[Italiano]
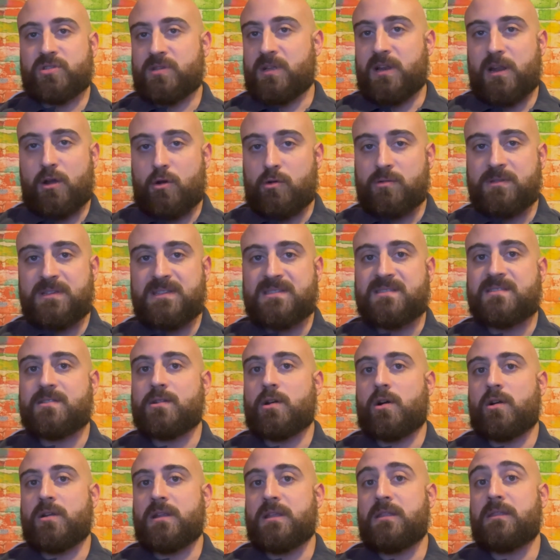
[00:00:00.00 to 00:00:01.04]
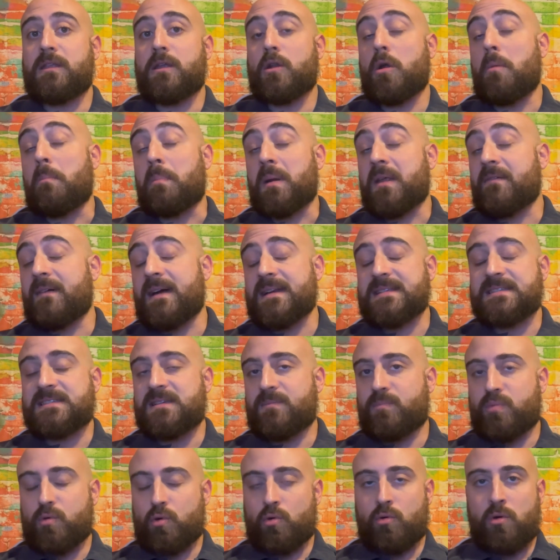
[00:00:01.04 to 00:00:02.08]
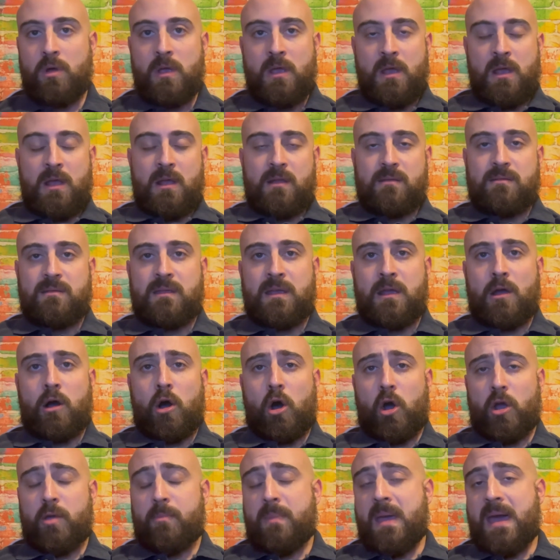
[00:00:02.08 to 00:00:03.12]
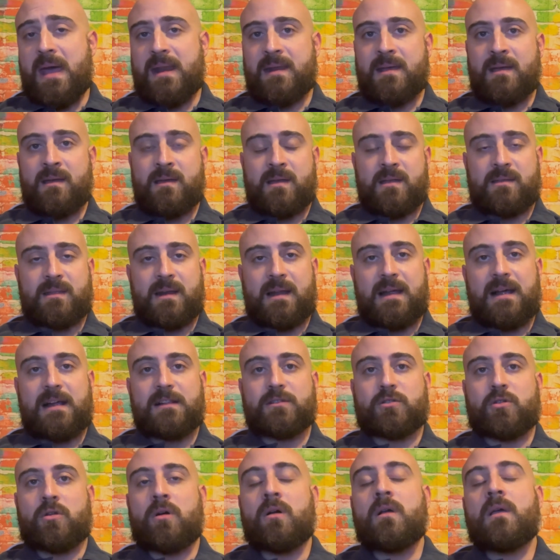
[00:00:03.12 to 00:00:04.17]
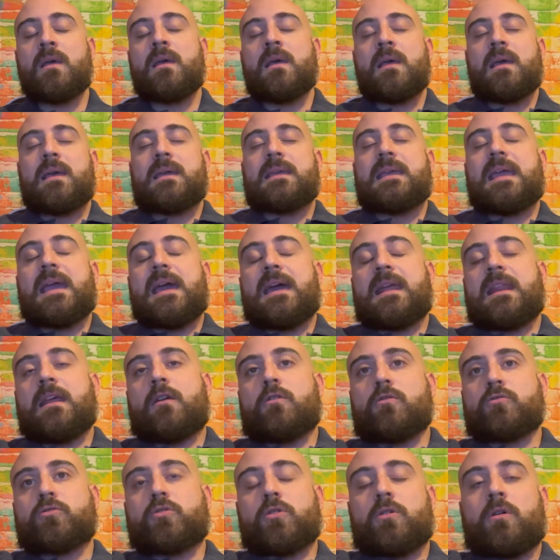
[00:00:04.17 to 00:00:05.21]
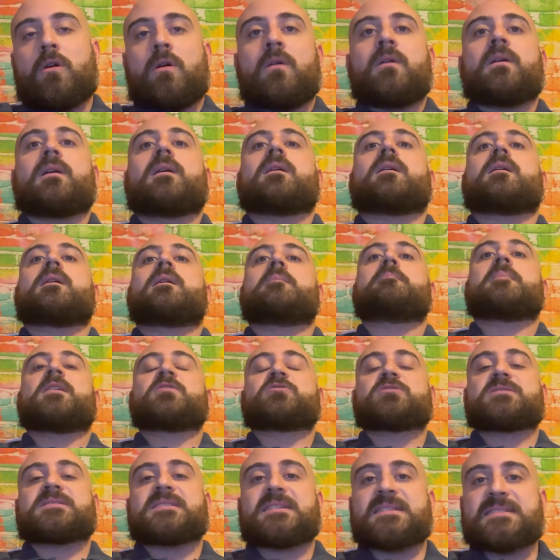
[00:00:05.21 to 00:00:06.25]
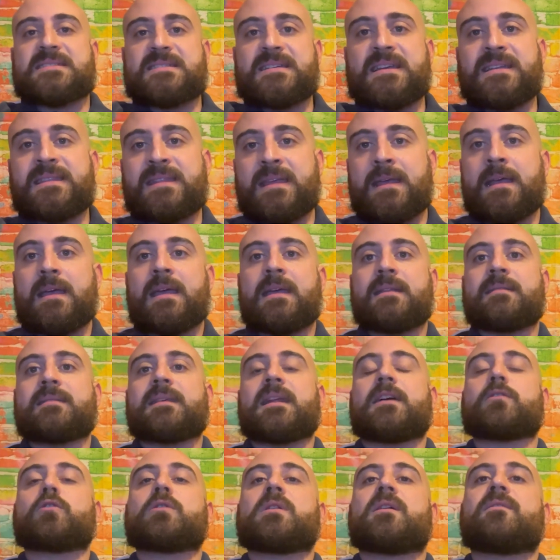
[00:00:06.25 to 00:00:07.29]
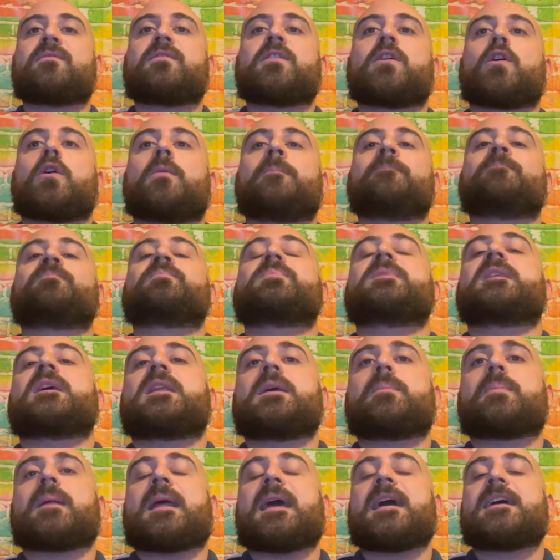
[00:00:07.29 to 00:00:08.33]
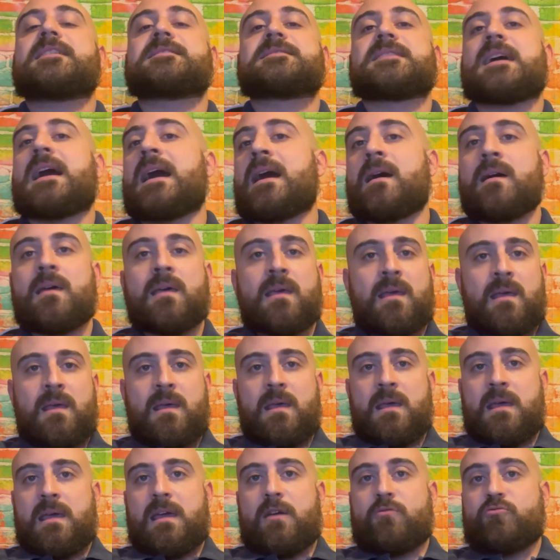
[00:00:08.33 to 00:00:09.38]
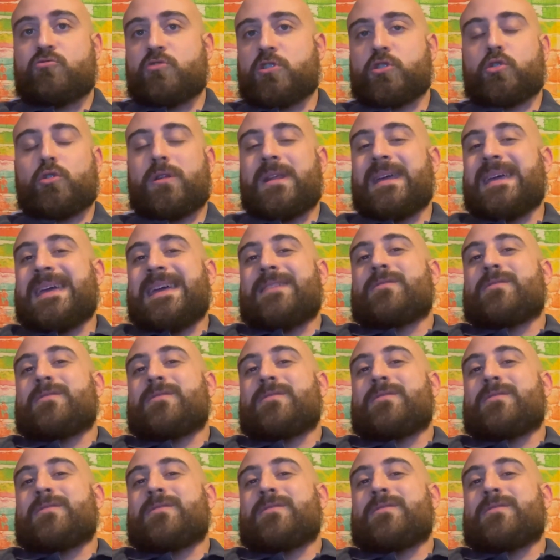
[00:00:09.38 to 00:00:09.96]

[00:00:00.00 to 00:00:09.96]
nelle condizioni di non privarsi più di Hoiberg, che tra l'altro ieri contro eh, il Manchester City è entrato in avvio di ripresa, è un giocatore che